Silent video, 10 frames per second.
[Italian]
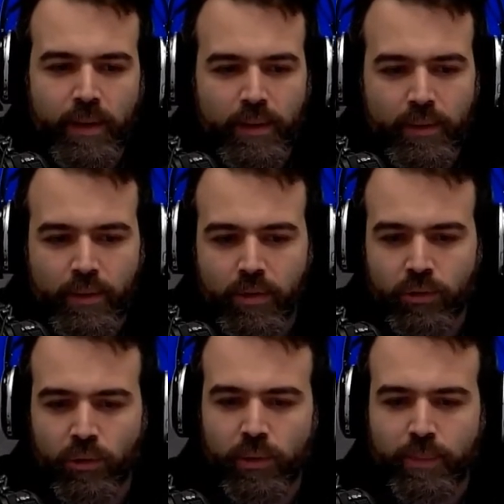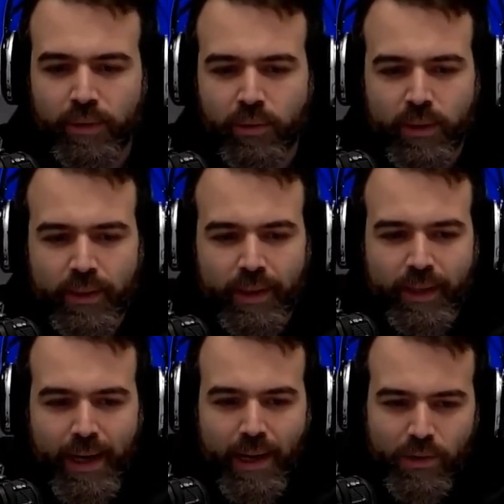io ricordo I padroni del
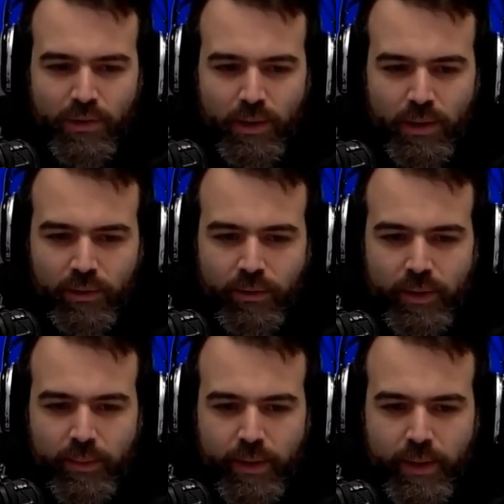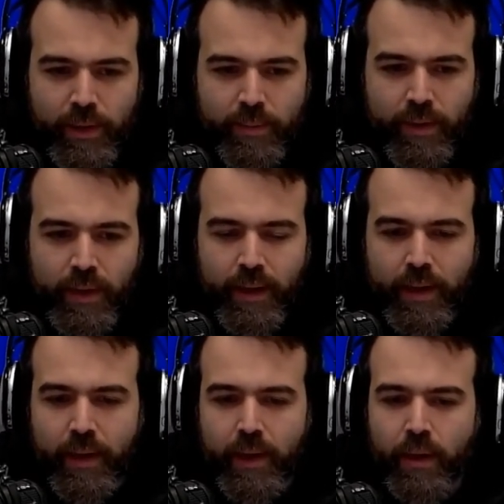caos, edito da Liberi Libri,
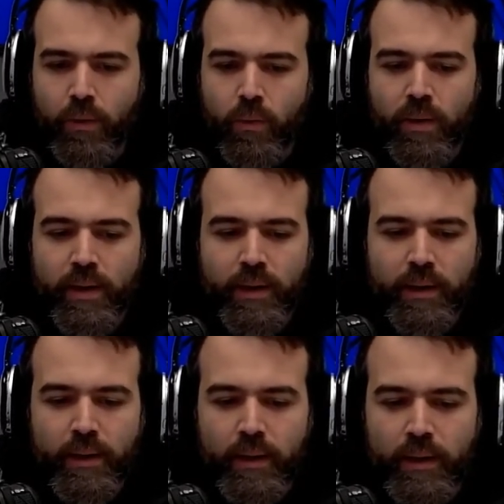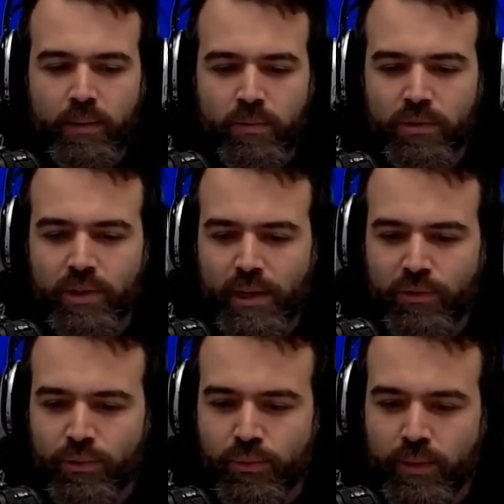che è un, eh, un
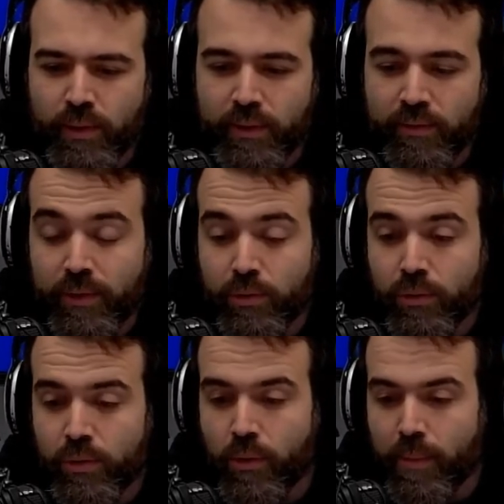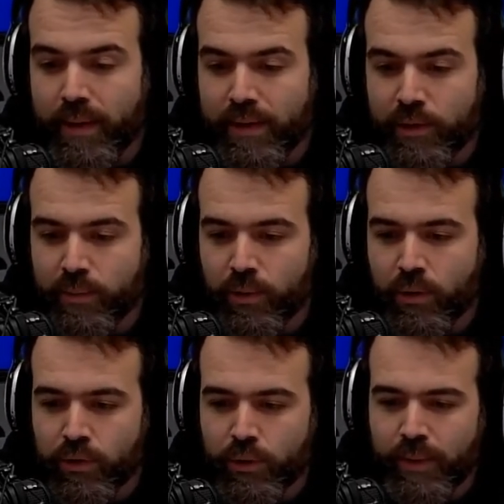saggio sul, di fatto sul globalismo,
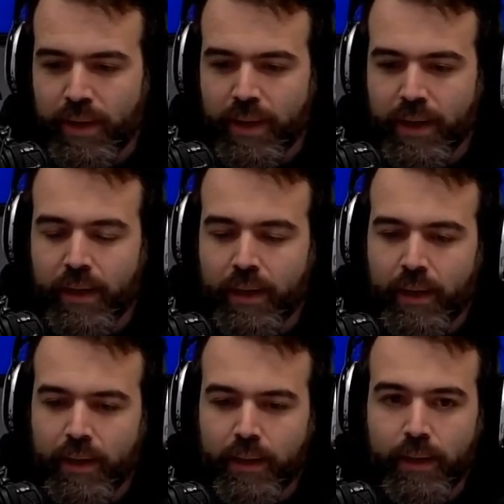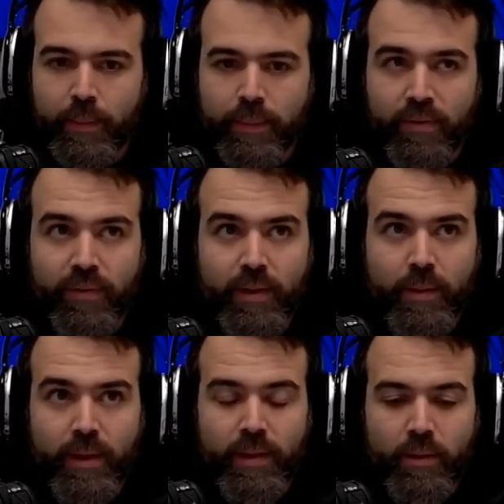no? spiega eh,
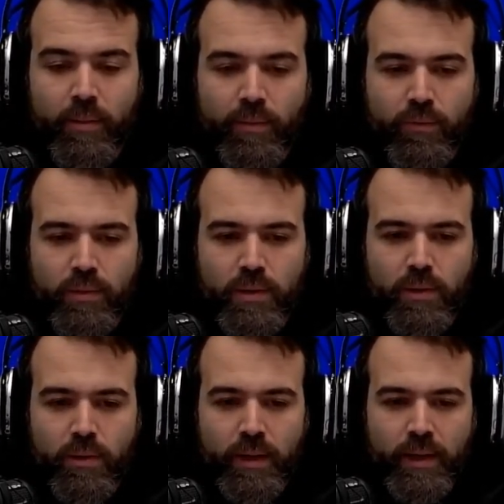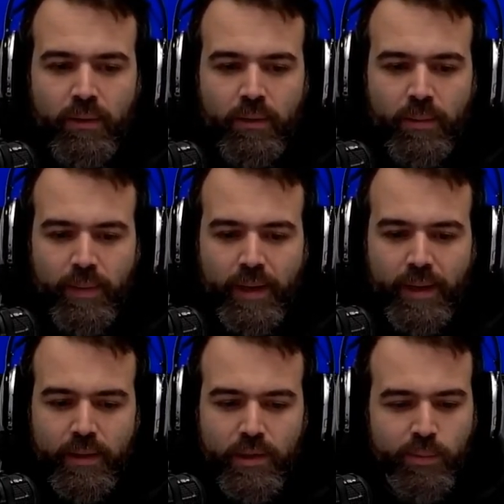perfettamente come funzionano i
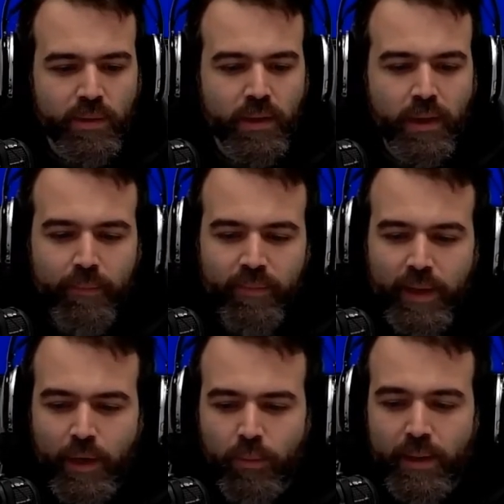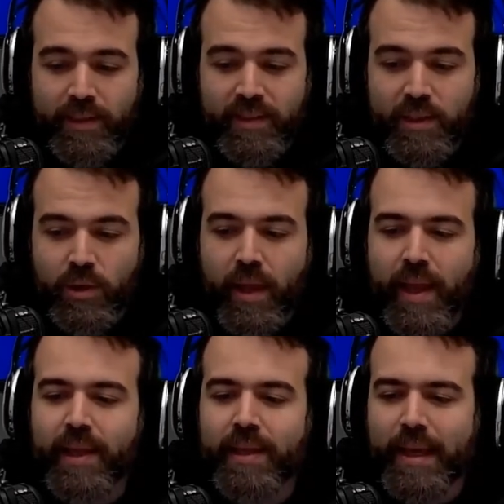meccanismi della globalizzazione
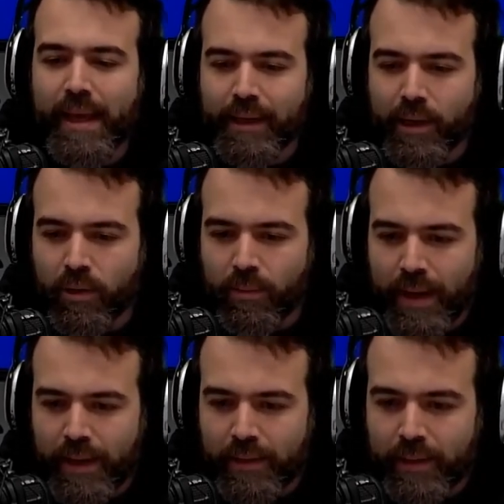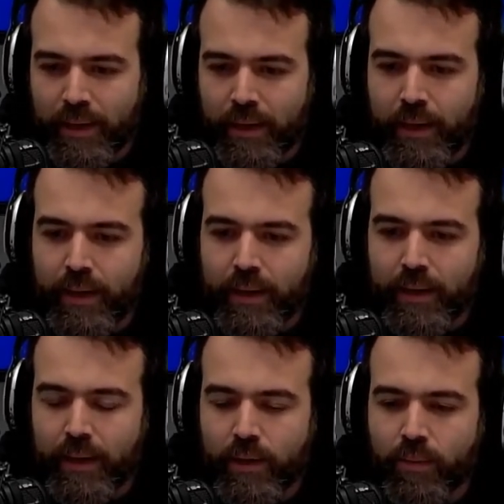e chi è che comanda eh,
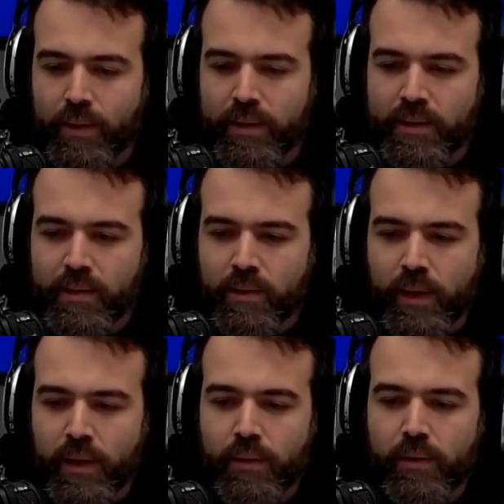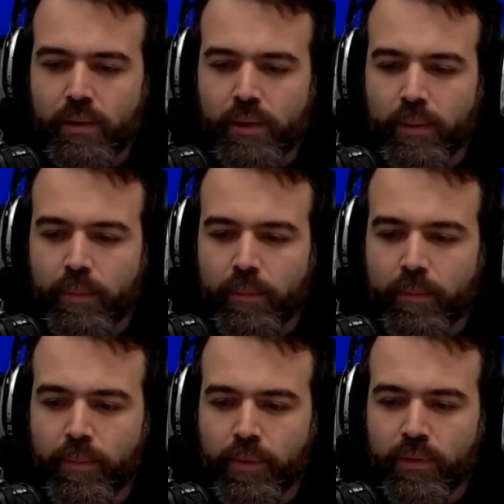la globalizzazione. Io, eh,
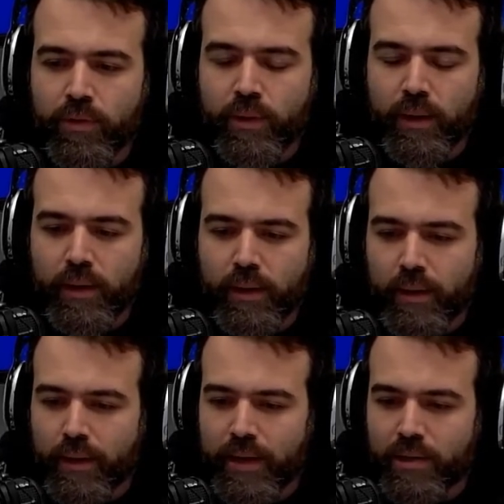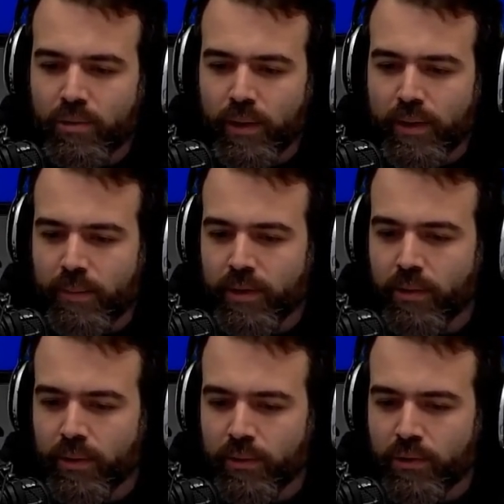professore, resto
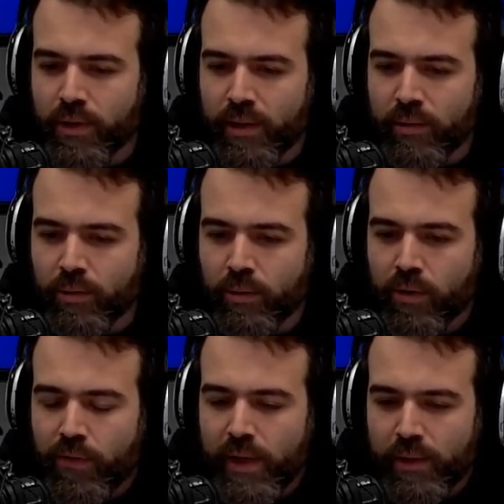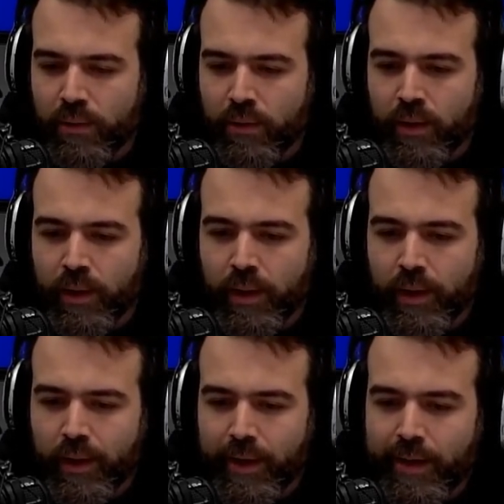allibito quando sento un governo
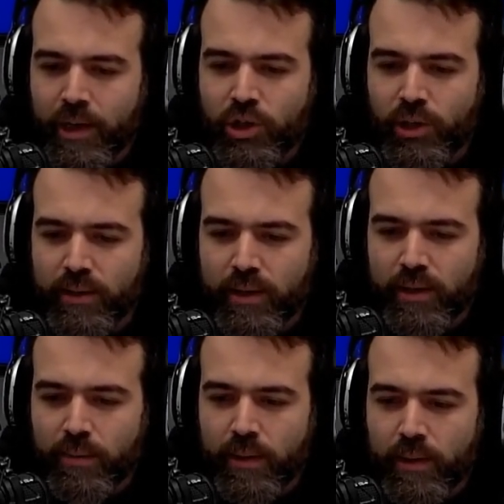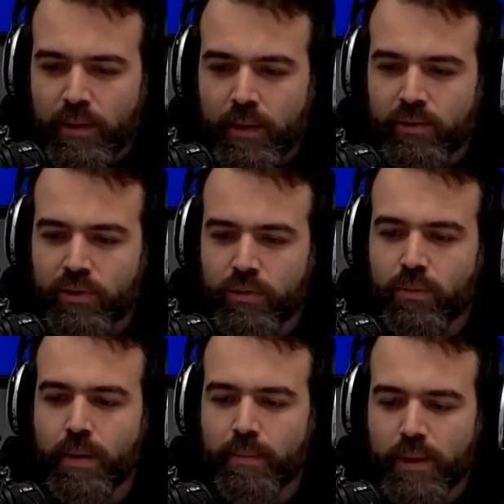che riesce a dirmi Gesù
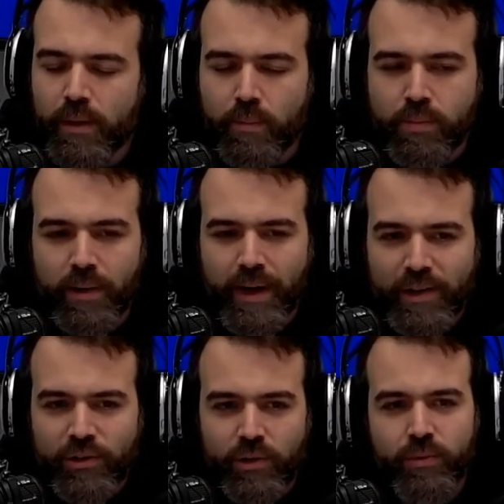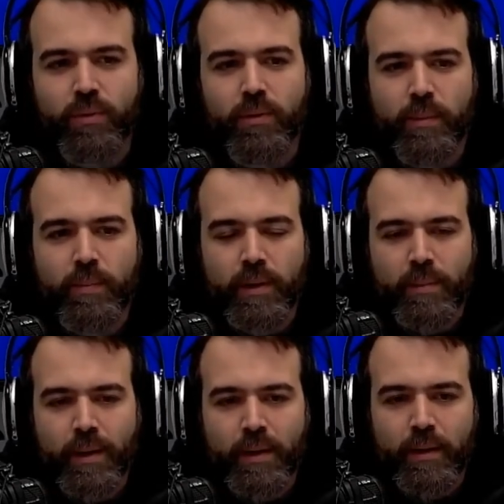bambino può nascere due ore
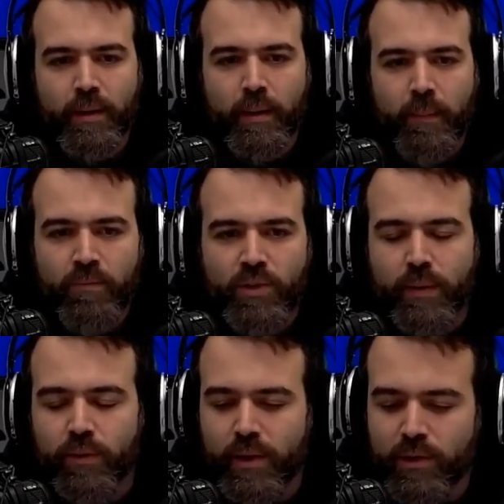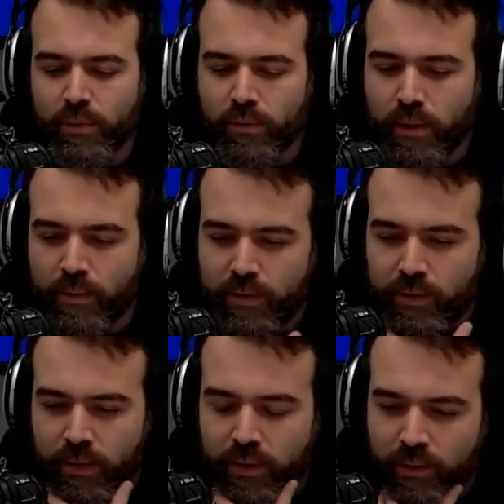prima. Cioè, non è solo una
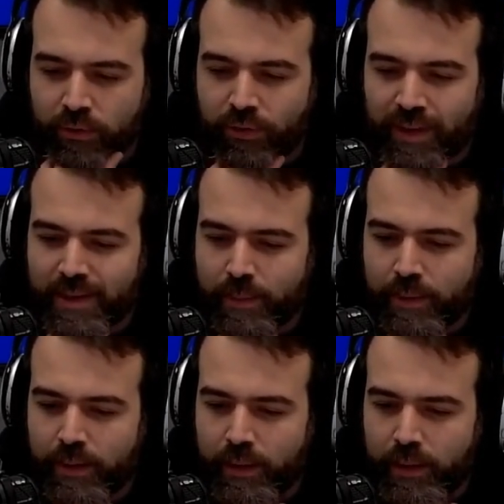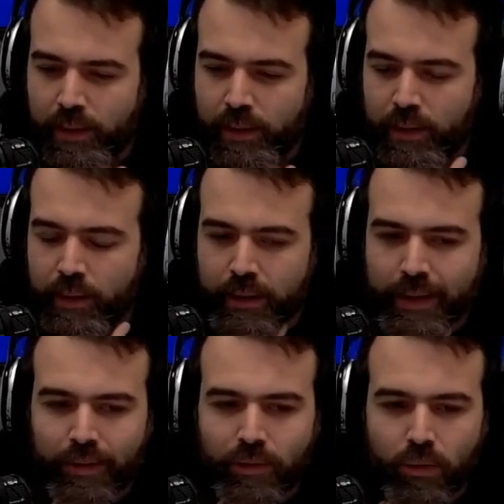questione di offesa per eh, i
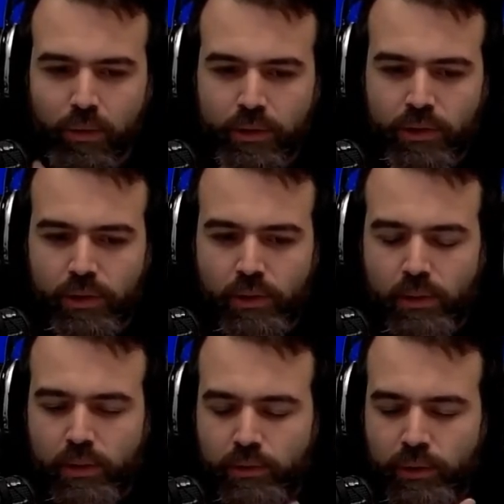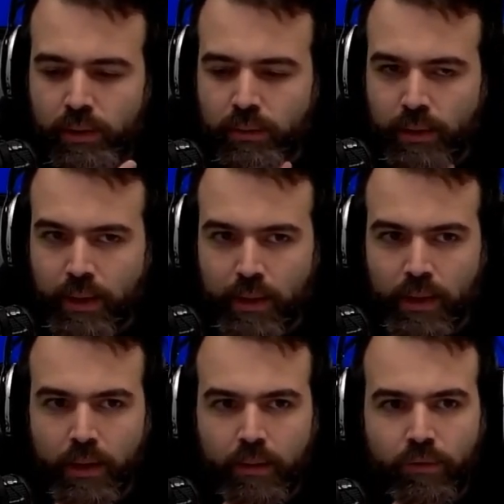cattolici, no? Cioè, una
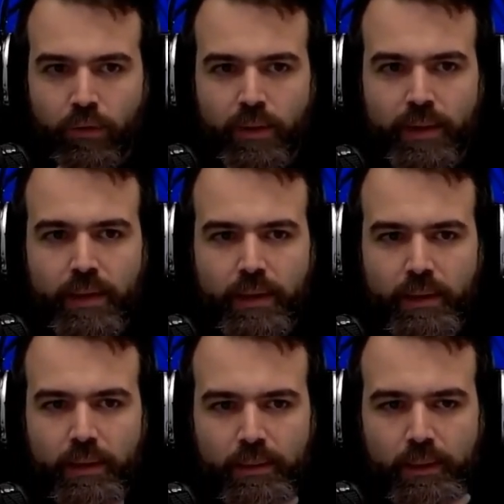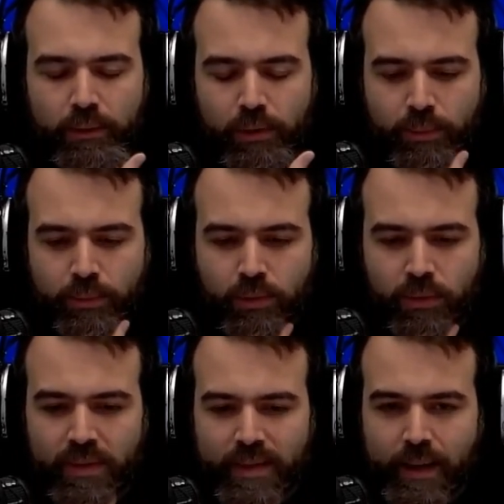follia da, da, ogni punto di
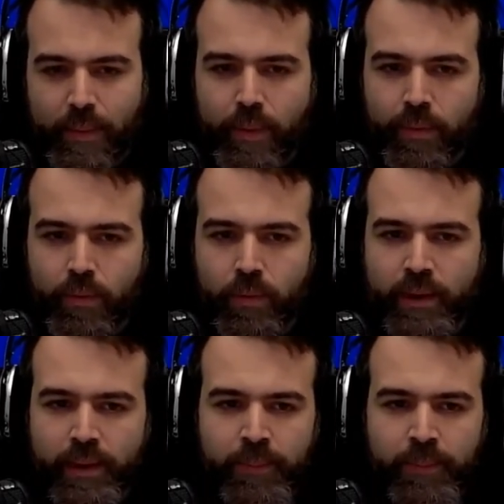vista. È proprio un,